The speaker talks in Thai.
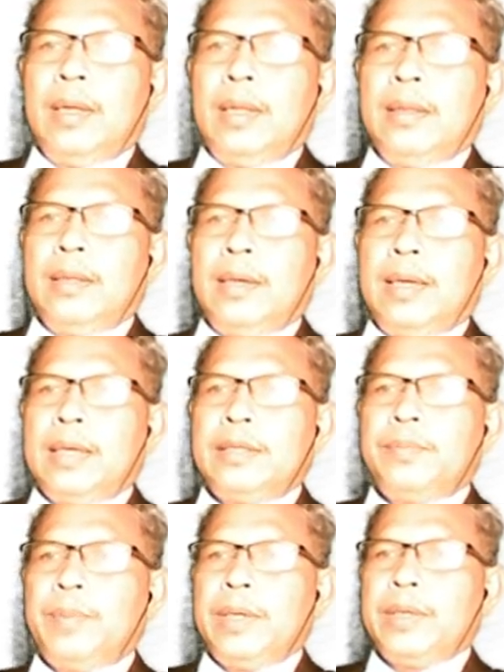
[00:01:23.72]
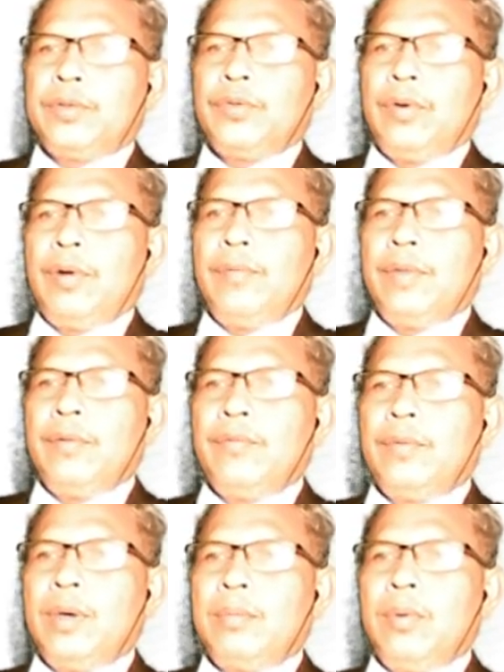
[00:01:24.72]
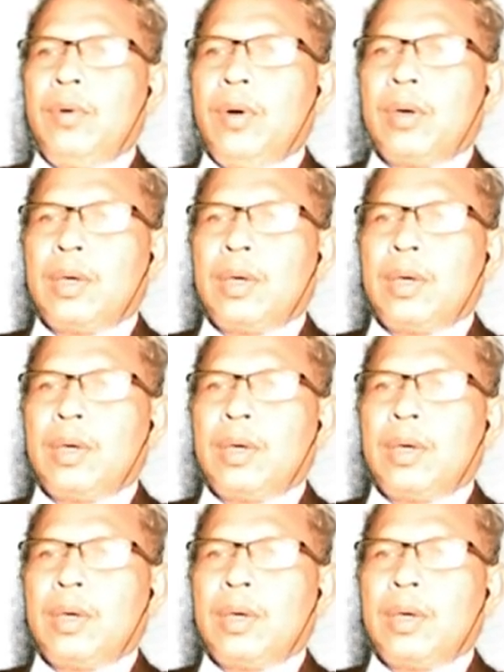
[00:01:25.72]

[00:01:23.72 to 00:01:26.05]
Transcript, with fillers: The last page of this workbook